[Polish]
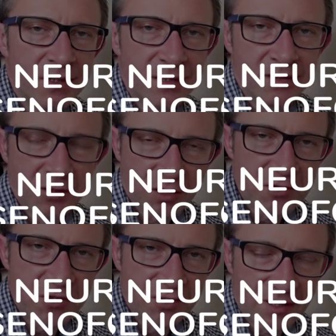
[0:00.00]
e,
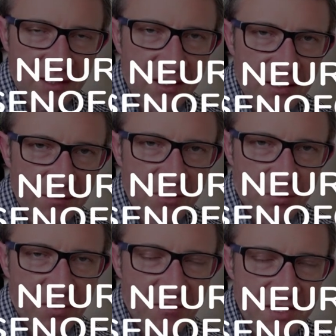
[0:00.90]
dochodzi do, takiej, do
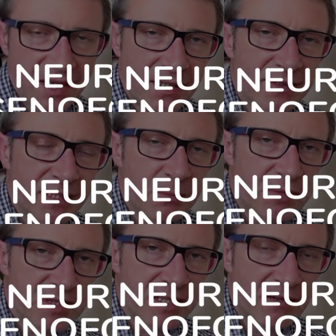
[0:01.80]
powstania takiej
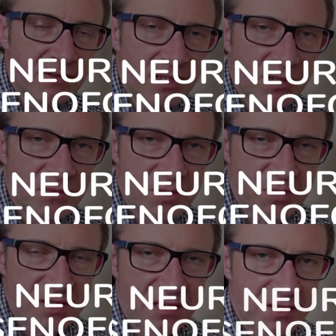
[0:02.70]
postawy, jaką jest
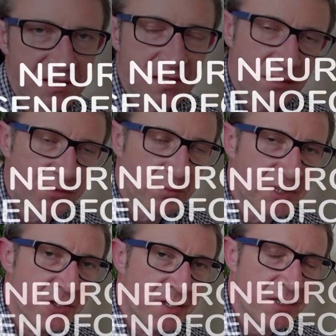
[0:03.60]
postawa
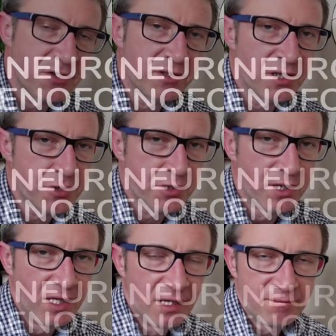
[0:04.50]
ksenofobiczna, czy też
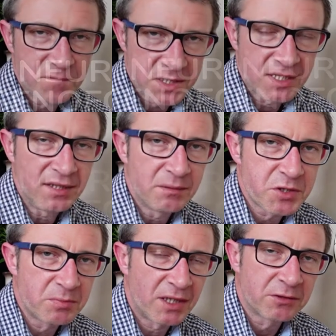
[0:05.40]
w skrajnym
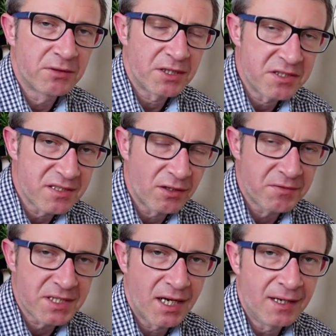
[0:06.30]
przypadku
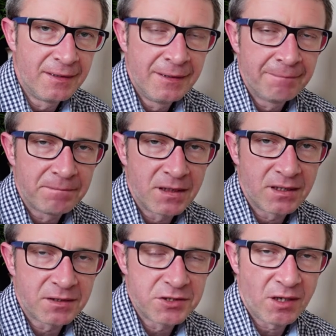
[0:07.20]
rasistowska.
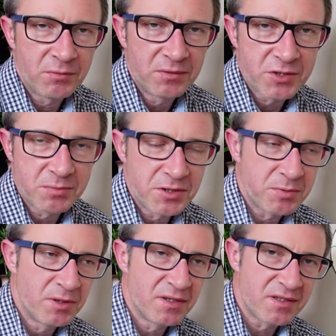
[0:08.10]
E, chciałbym,
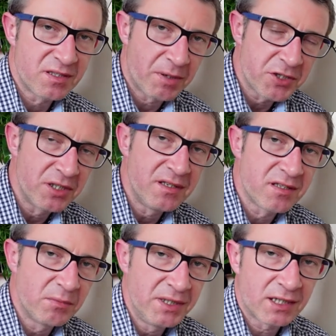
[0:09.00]
żebyśmy zobaczyli
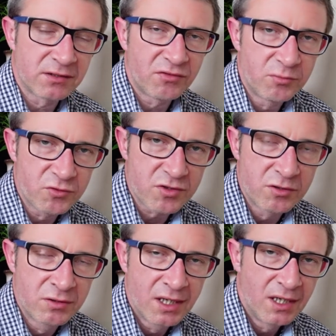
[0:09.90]
sobie, jak to w
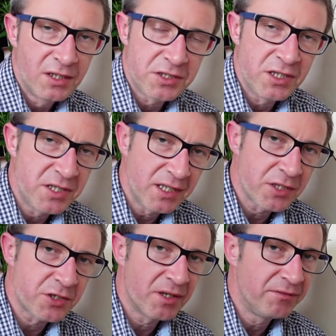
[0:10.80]
mózgu się
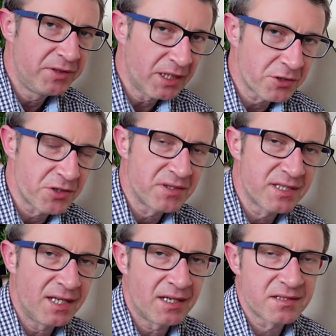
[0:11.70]
dzieje, że większość z
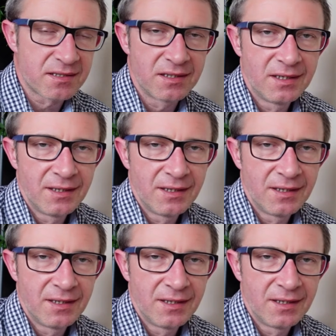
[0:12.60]
nas